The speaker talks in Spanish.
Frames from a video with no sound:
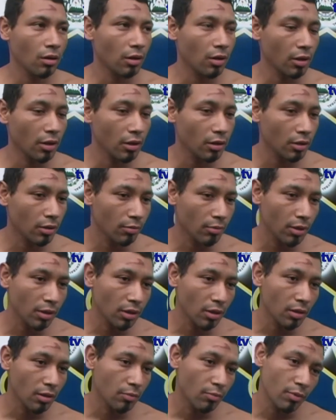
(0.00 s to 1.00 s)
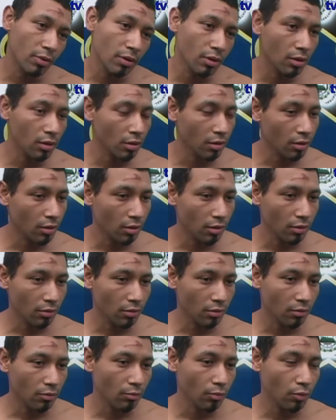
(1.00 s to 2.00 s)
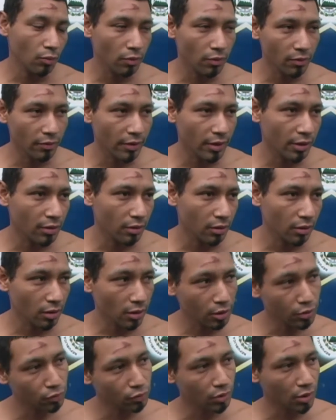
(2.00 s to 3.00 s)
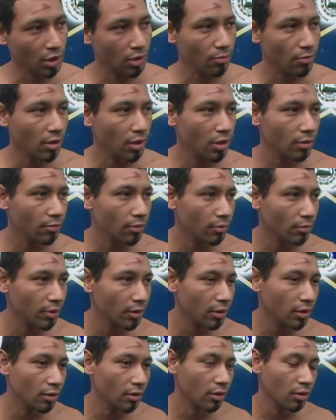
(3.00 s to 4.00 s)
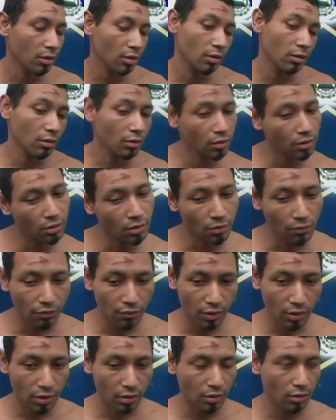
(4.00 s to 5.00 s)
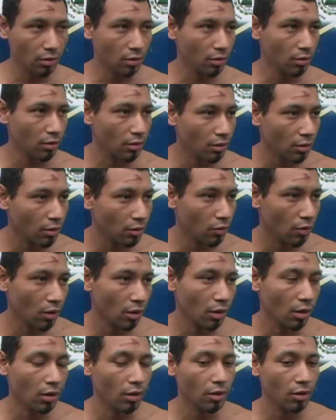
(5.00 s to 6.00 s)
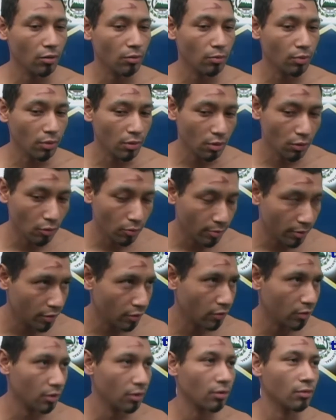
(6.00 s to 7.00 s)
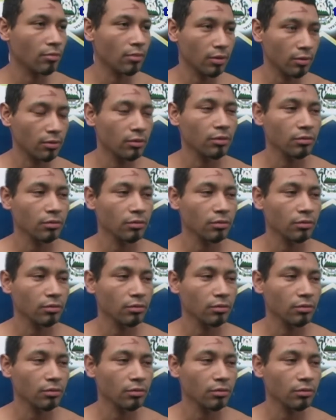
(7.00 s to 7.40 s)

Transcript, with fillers: gente, ¿me entiende?, puede, pudo haber hecho una llamada, pues, ¿me entiende?, y fue que los agarraron por agrupaciones nomás.